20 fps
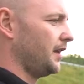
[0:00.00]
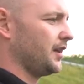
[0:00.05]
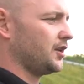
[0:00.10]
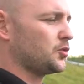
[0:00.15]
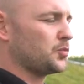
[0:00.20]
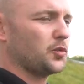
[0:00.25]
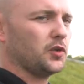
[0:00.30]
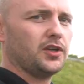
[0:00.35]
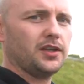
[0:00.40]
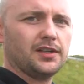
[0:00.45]

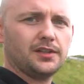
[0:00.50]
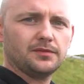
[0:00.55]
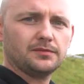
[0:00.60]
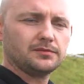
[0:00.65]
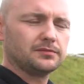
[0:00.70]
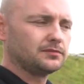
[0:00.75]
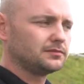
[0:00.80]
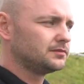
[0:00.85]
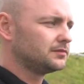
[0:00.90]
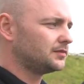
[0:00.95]
Heckspoiler,
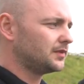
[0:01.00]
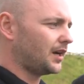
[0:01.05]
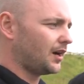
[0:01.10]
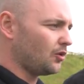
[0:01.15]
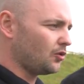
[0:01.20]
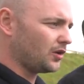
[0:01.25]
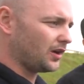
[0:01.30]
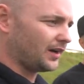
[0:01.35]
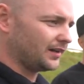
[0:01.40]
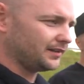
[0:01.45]

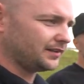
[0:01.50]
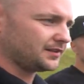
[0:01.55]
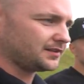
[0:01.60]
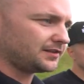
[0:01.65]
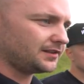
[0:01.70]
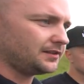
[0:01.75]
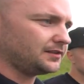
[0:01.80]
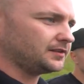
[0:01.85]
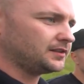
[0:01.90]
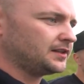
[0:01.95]
auch anders
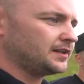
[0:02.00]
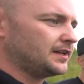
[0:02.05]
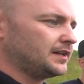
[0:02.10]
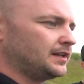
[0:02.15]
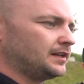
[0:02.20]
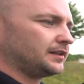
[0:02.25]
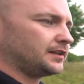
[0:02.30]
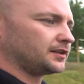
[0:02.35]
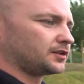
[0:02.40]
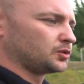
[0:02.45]
da.
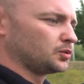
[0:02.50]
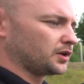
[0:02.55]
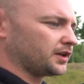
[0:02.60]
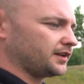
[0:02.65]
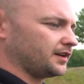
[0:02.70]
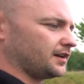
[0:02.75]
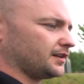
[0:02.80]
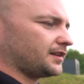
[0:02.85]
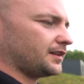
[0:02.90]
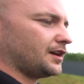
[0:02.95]
Der
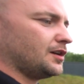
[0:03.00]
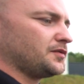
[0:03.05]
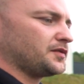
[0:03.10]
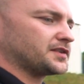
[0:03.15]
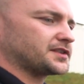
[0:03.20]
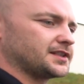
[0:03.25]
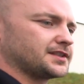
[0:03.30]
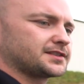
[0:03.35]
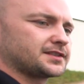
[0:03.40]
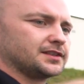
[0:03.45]
Touring hat eine
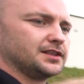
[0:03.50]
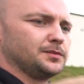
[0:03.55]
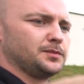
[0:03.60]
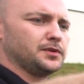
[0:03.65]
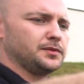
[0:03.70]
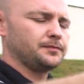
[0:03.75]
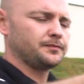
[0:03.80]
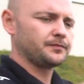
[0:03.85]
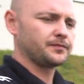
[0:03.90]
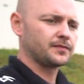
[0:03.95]
aufgesetzte Lippe.